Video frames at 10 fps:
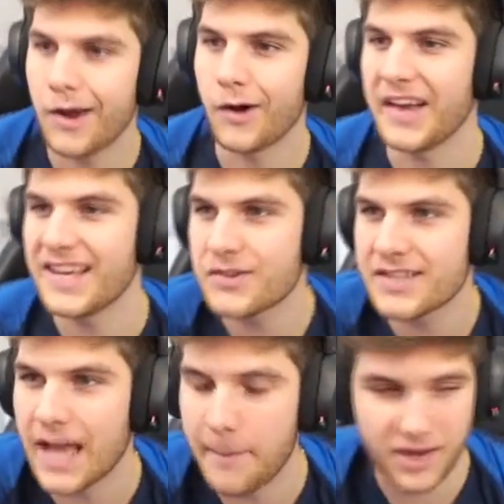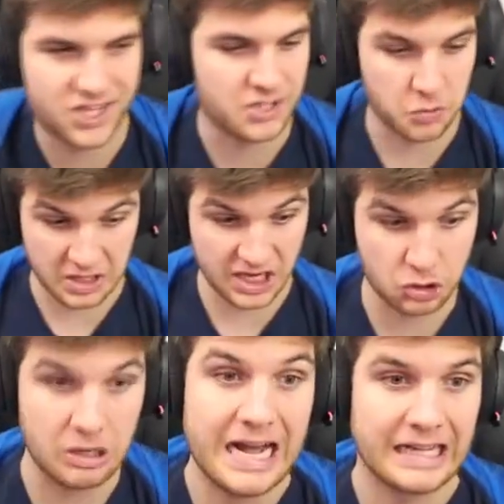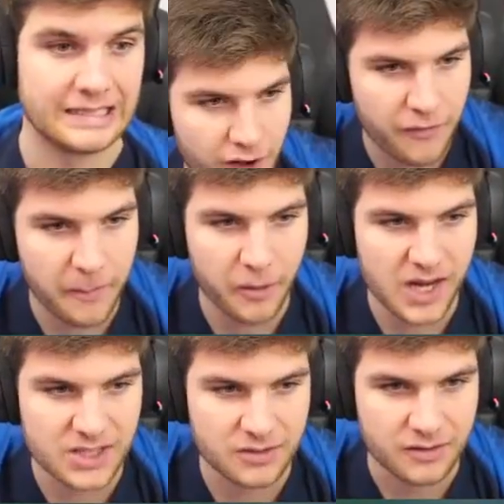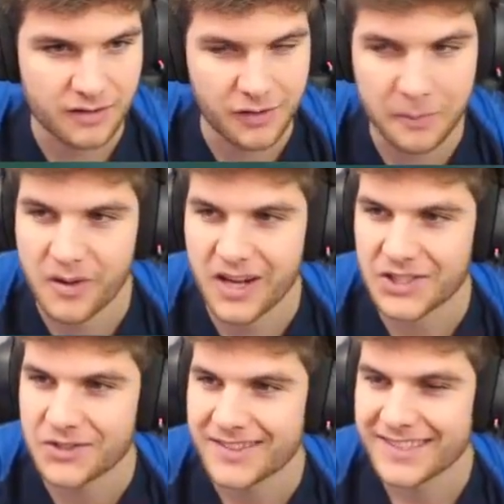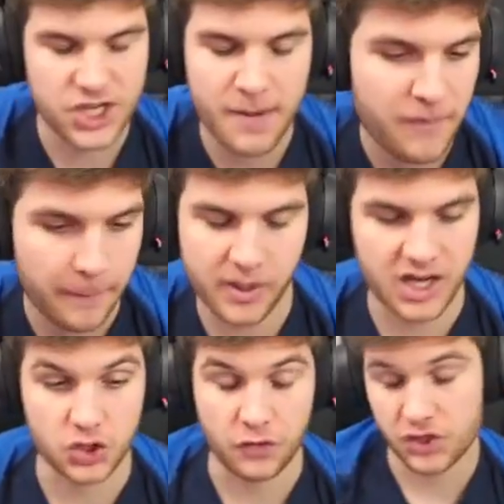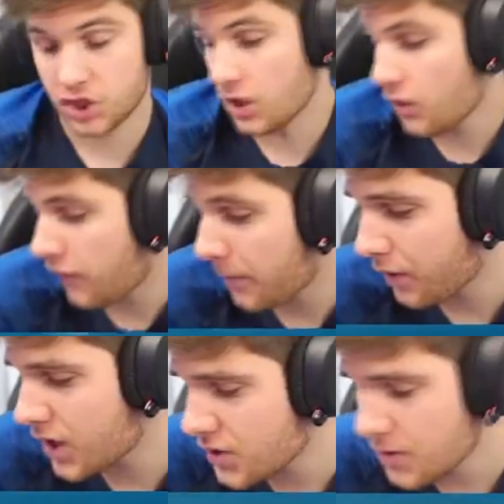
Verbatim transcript: Alors, est-ce que ça a marché ce glitch là Faut la faire peur les gens, on va faire peur les gens. J'aime faire peur les gens, j'adore faire peur